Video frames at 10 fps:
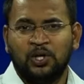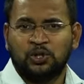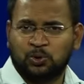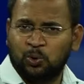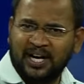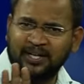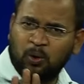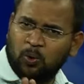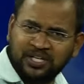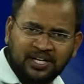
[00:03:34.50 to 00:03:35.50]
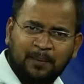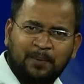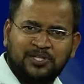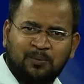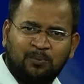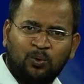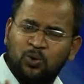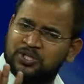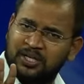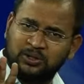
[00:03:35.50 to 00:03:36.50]
స్టూడెంట్కి క్వశ్చన్ నేర్పించాం
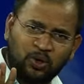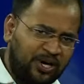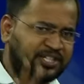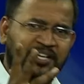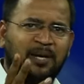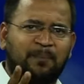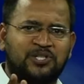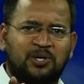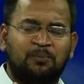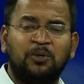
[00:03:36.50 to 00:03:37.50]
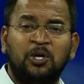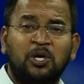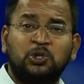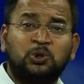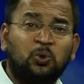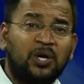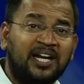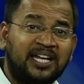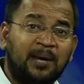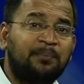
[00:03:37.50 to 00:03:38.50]
క్వశ్చన్కి సొల్యూషన్ నేర్పించాం
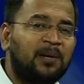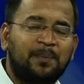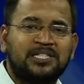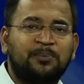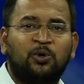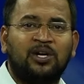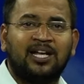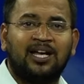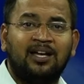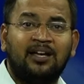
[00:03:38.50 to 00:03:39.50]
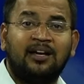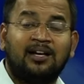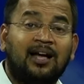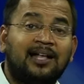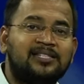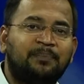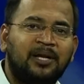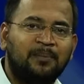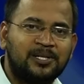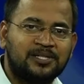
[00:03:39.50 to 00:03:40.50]
స్టూడెంట్కి ఏం నేర్పిస్తాము అంటే కాన్సెప్ట్
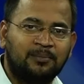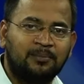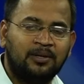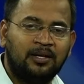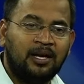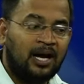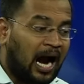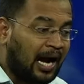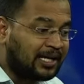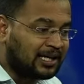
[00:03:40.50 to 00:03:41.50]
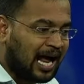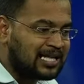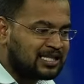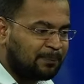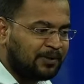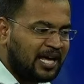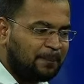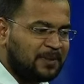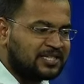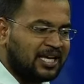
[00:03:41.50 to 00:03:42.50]
నేర్పిస్తాం అంటే కాన్సెప్ట్
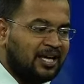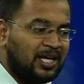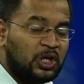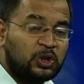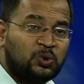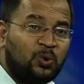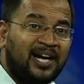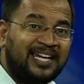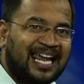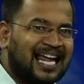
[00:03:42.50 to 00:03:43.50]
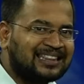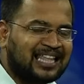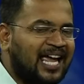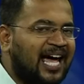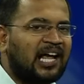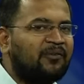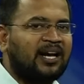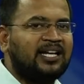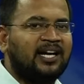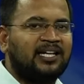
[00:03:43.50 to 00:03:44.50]
నేర్పిస్తే స్టూడెంట్ ఎలా
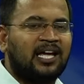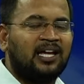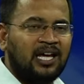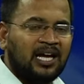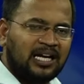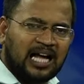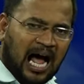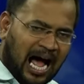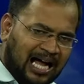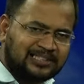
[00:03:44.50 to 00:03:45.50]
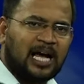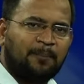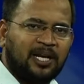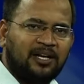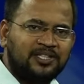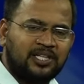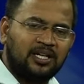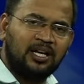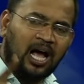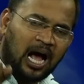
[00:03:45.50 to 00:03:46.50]
తయారవ్వాలి అంటే ఇంకా ఆ చాప్టర్ నుంచి
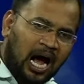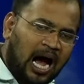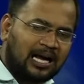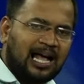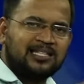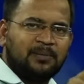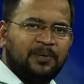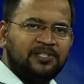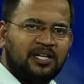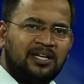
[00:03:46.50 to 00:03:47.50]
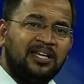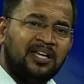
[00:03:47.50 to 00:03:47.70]
ఆ కాన్సెప్ట్ నుంచి